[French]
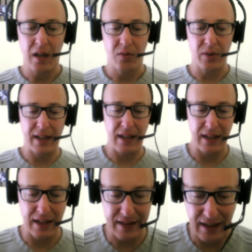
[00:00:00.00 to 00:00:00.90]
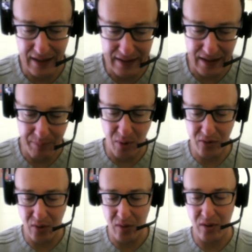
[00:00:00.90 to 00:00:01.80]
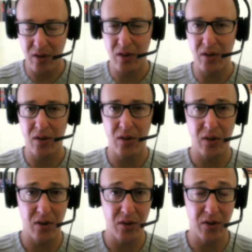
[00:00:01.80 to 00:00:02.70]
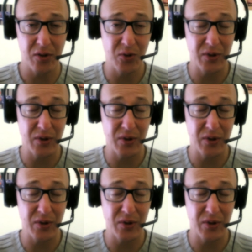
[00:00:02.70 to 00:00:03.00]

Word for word: Donc il, est très très important euh,